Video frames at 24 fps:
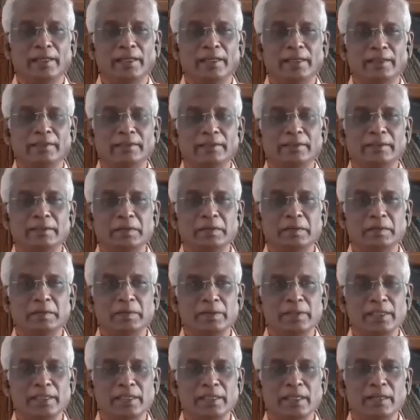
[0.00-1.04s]
ஏன்னா
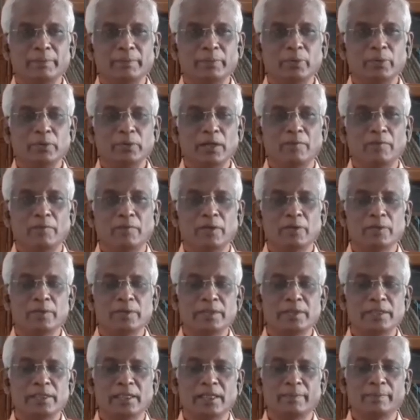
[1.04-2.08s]
சிங்கப்பூர் அவ்வளவு
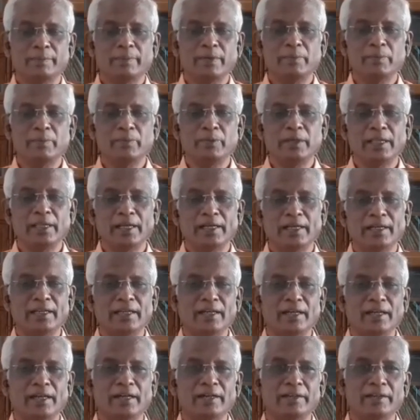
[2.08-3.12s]
சிறப்பா முன்னேறின
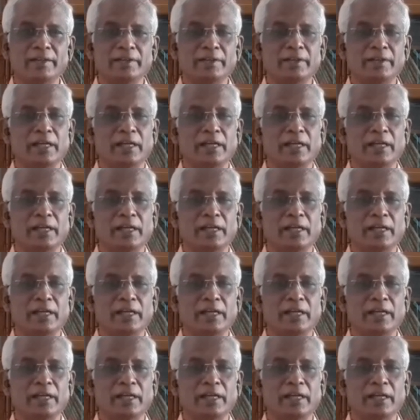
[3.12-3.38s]
நாடு